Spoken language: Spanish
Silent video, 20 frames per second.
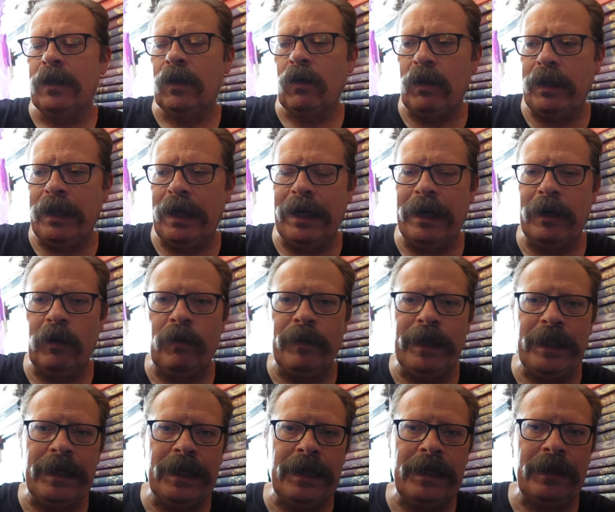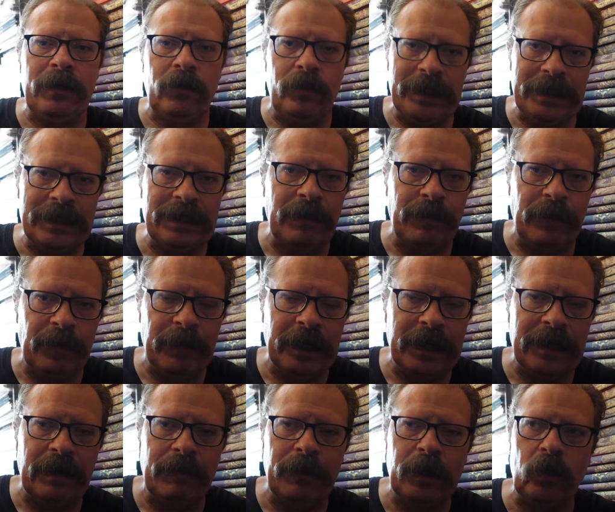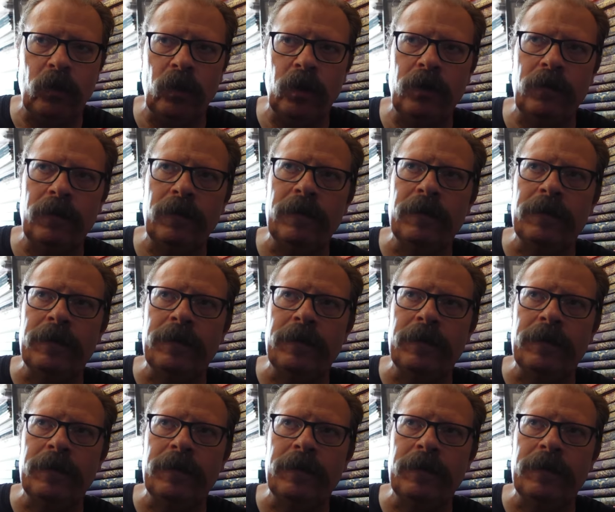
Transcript: con el largometraje, con este primer capítulo.